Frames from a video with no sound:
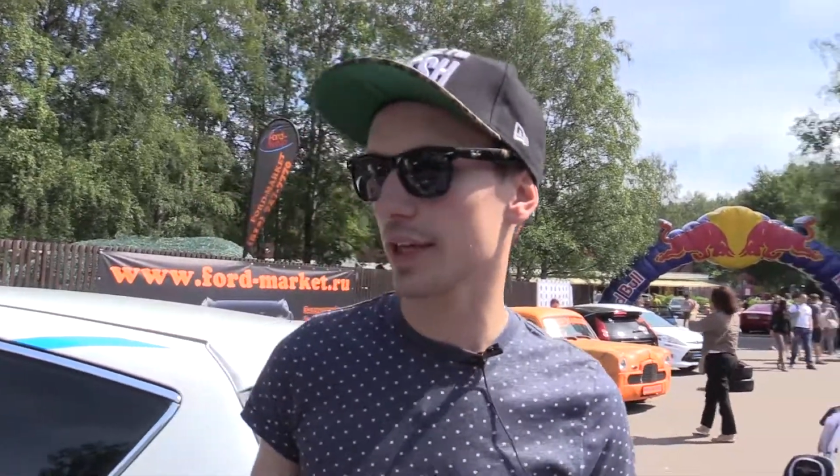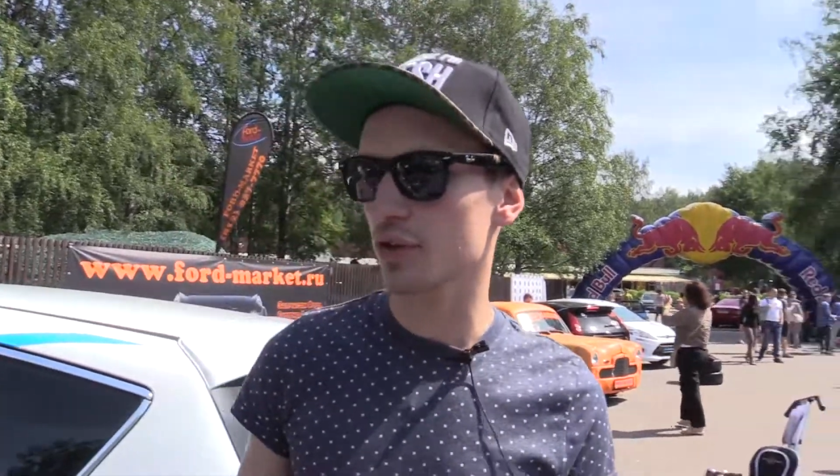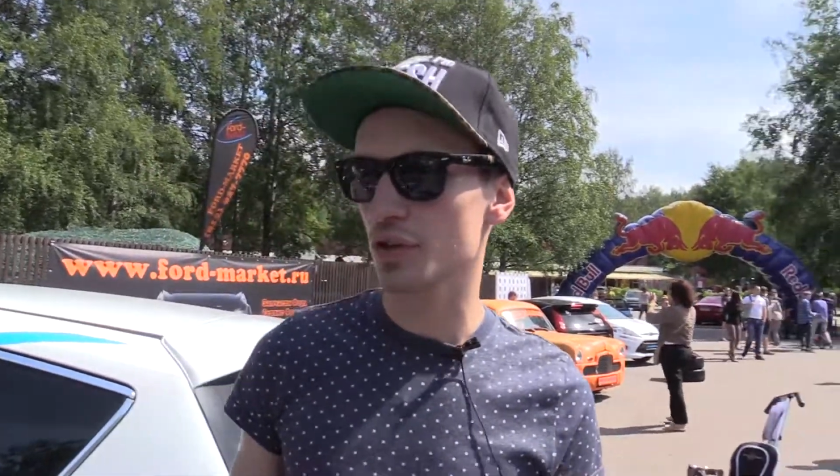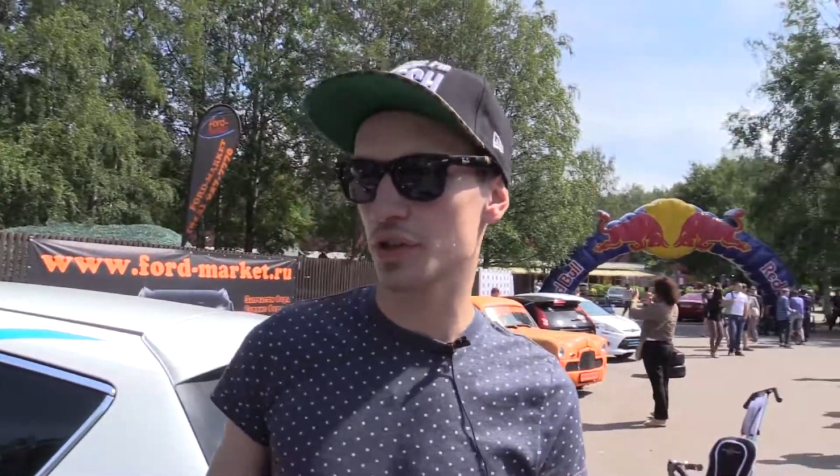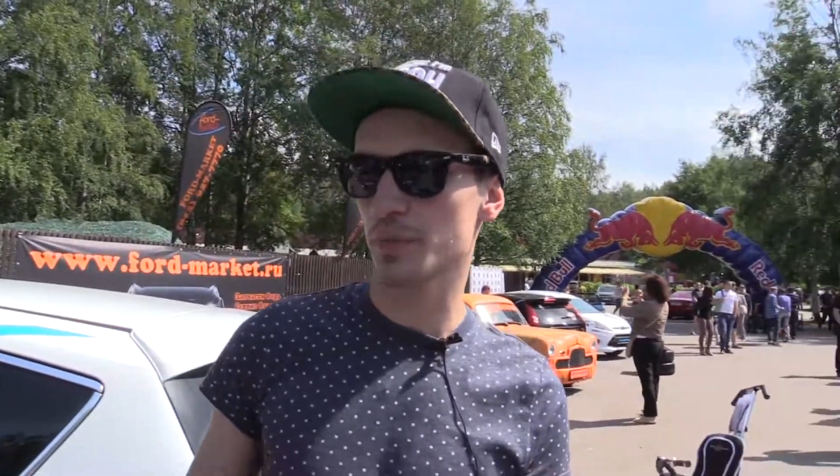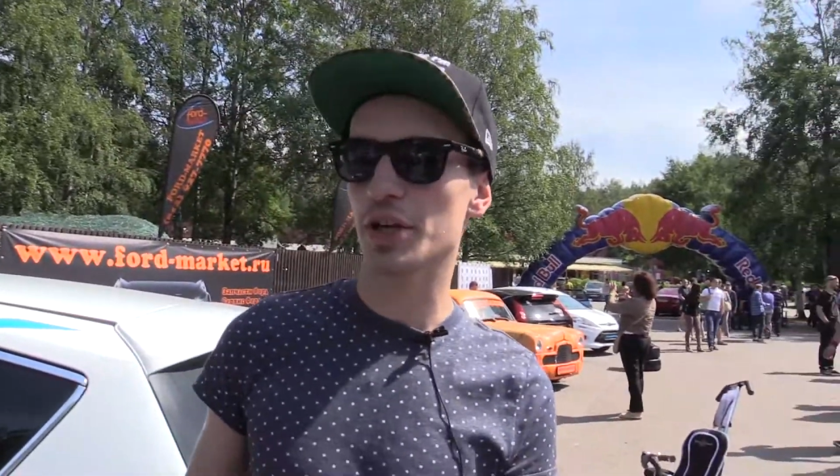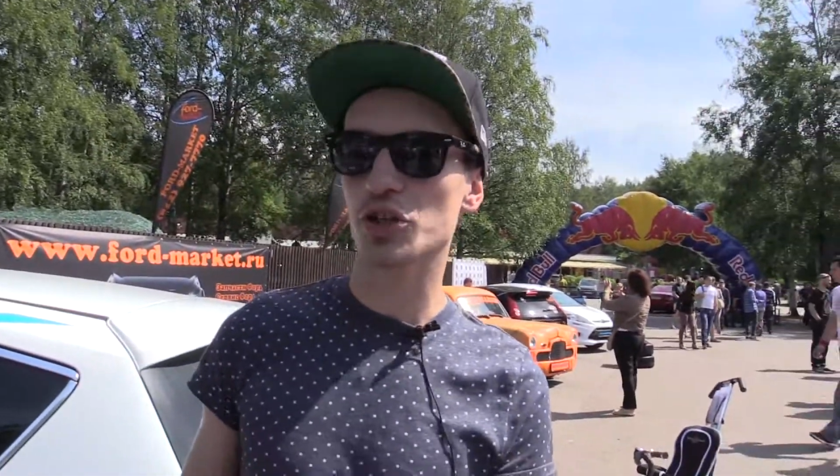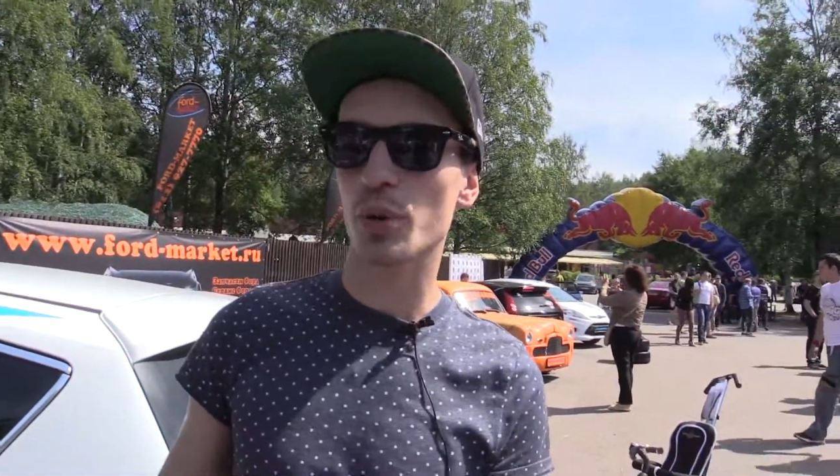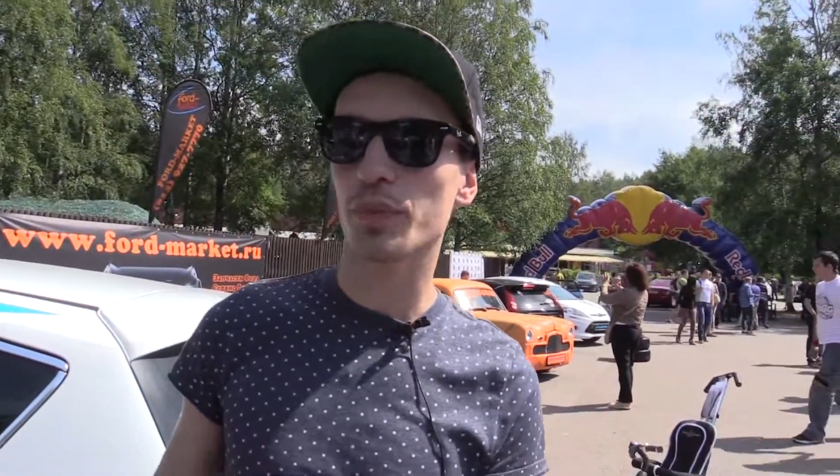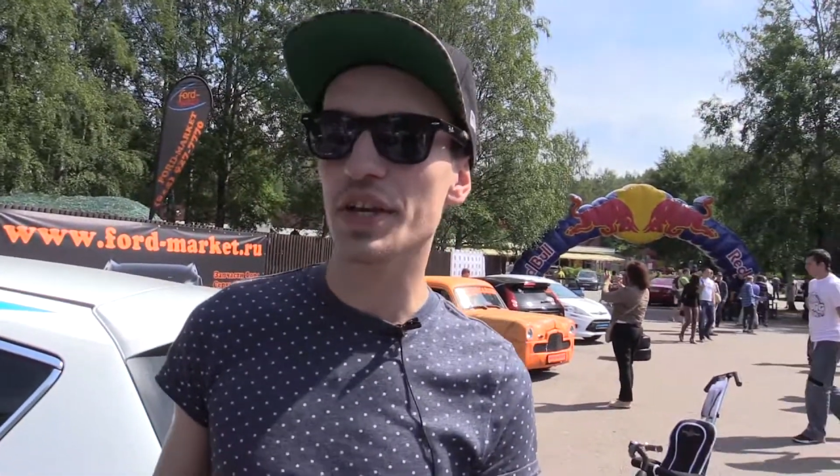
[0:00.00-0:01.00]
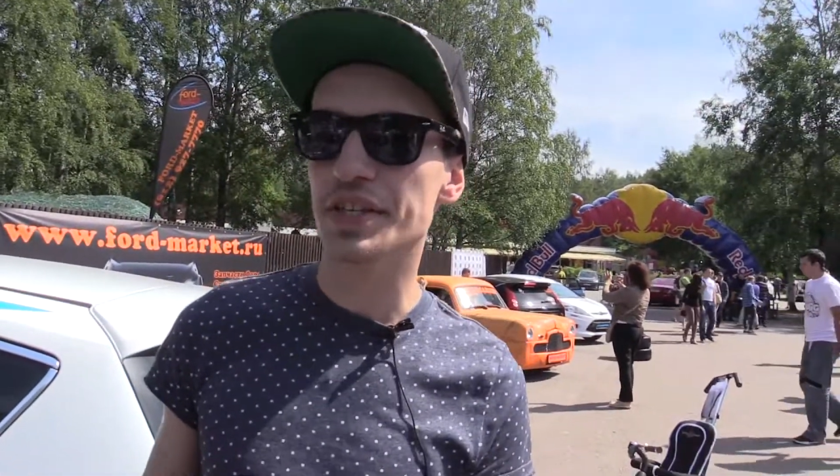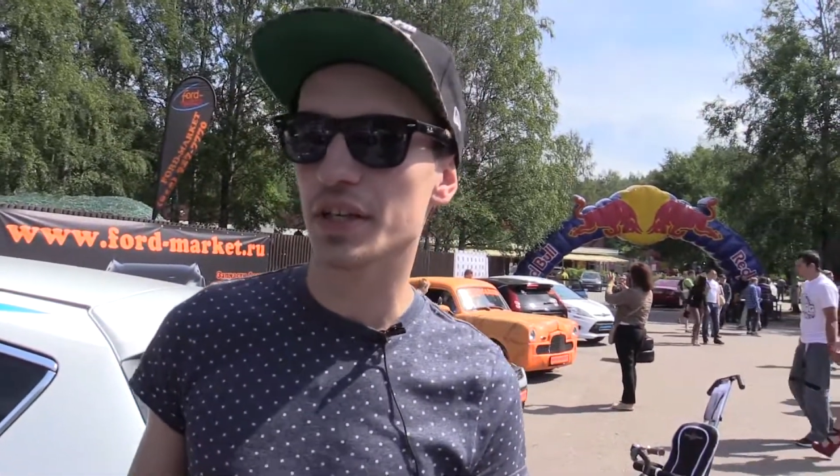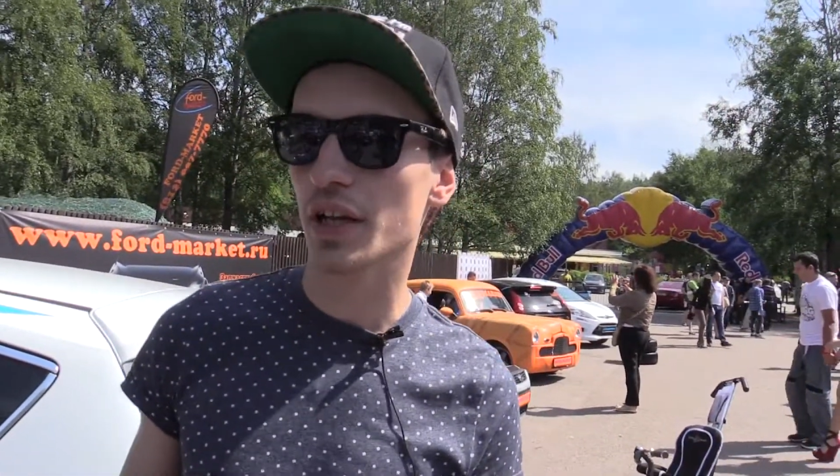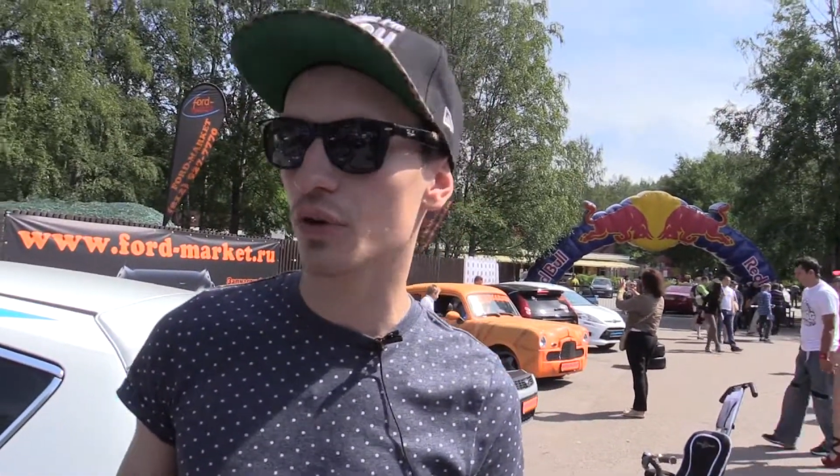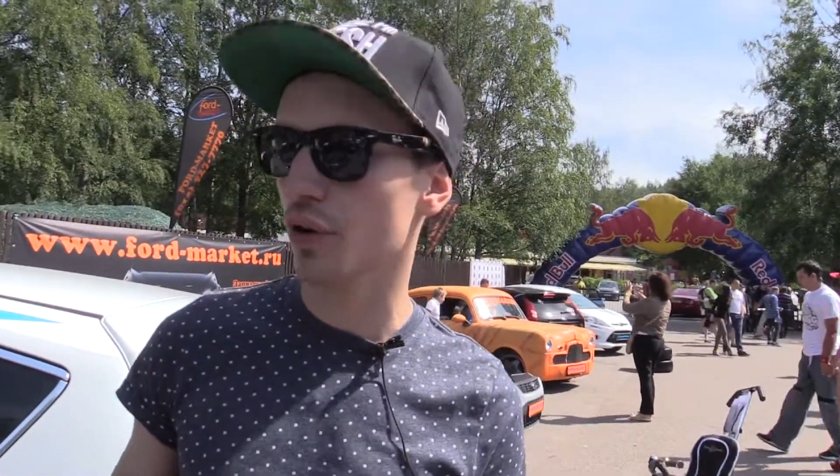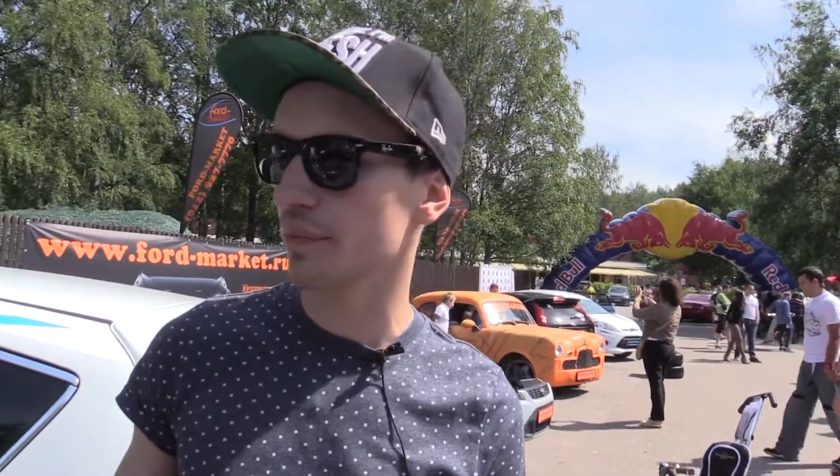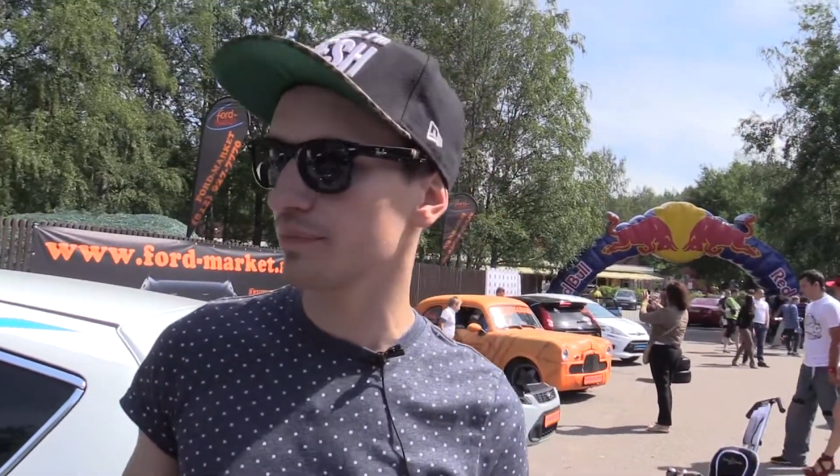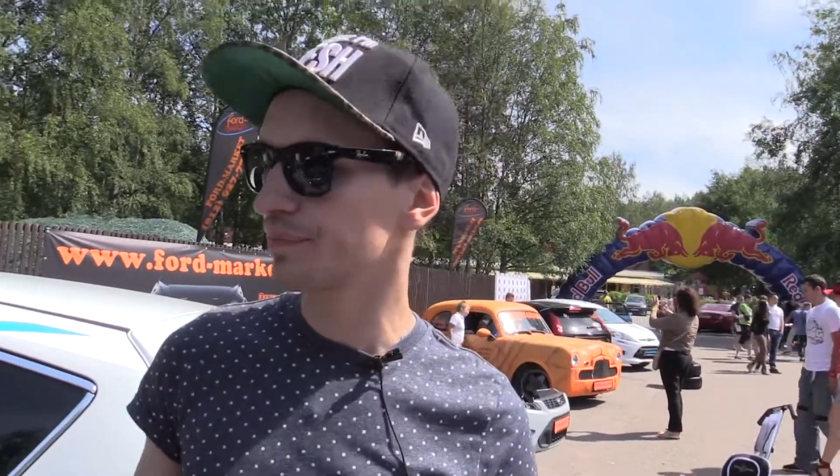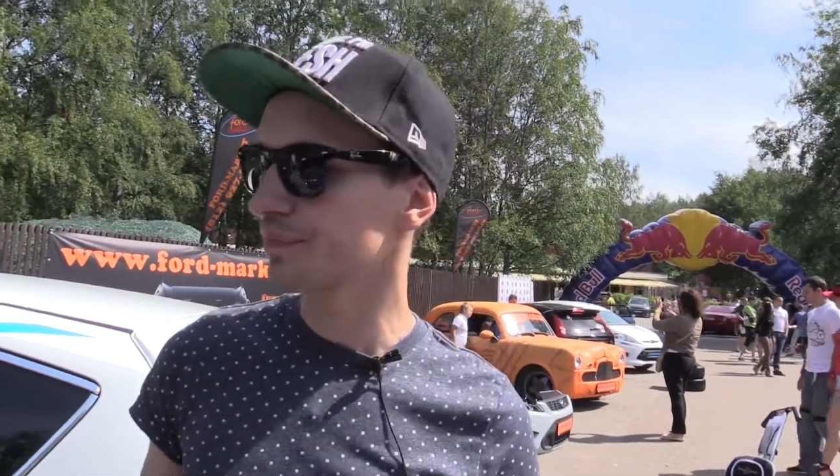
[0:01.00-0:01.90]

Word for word: да, то есть небольшой весик такой,